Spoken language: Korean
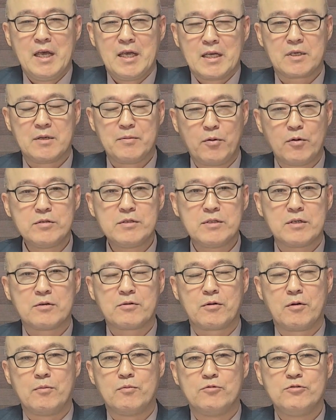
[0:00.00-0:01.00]

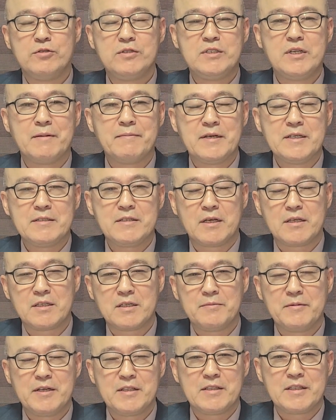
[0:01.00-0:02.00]
기본적으로 문제만
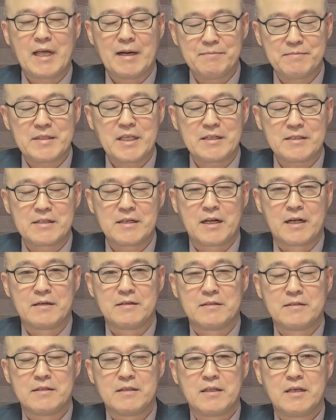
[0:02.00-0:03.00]
생기면 남 탓을 하는